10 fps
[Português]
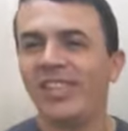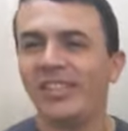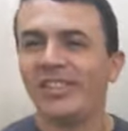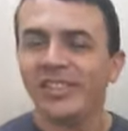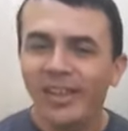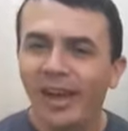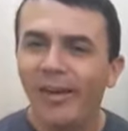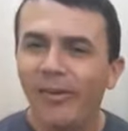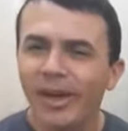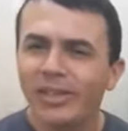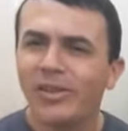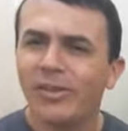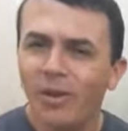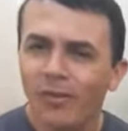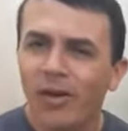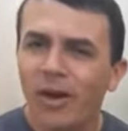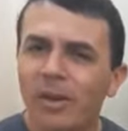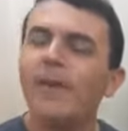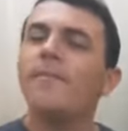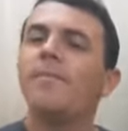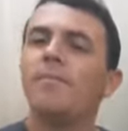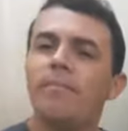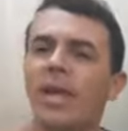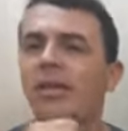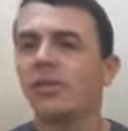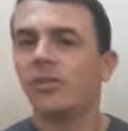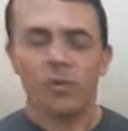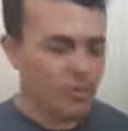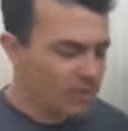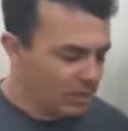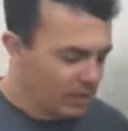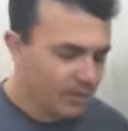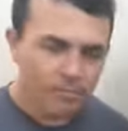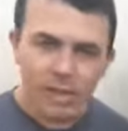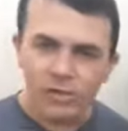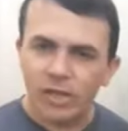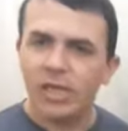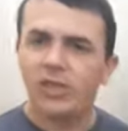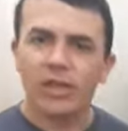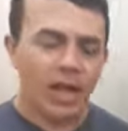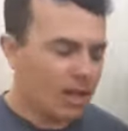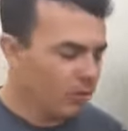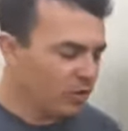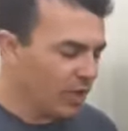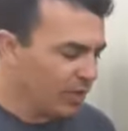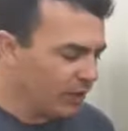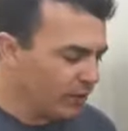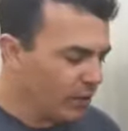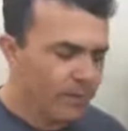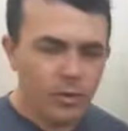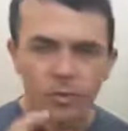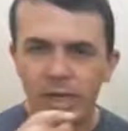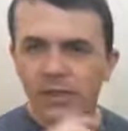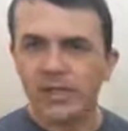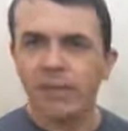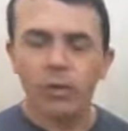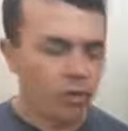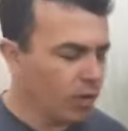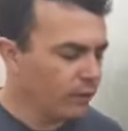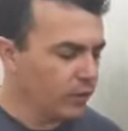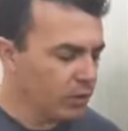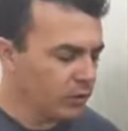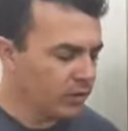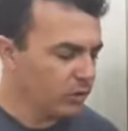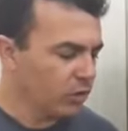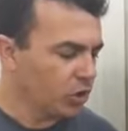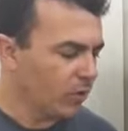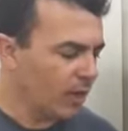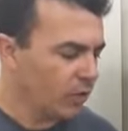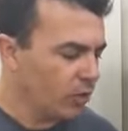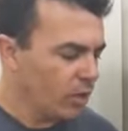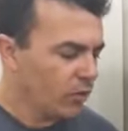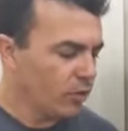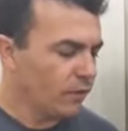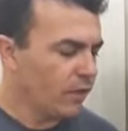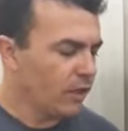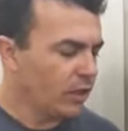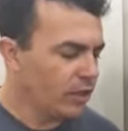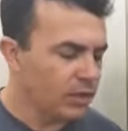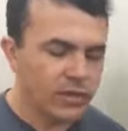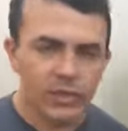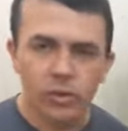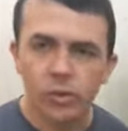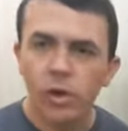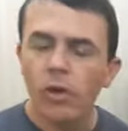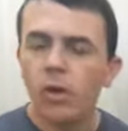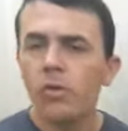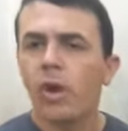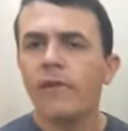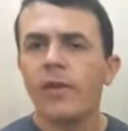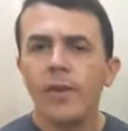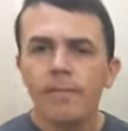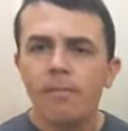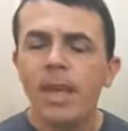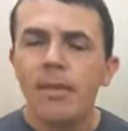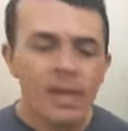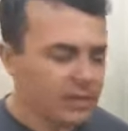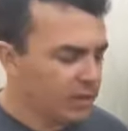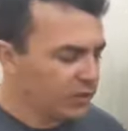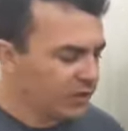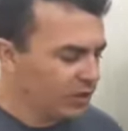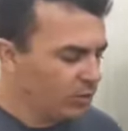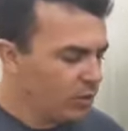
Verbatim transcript: gente. Então, olha só, deu fome? Pede sua comida, pede sua quentinha na Raymond's Delivery. O WhatsApp é o 98524 9035 ou 96605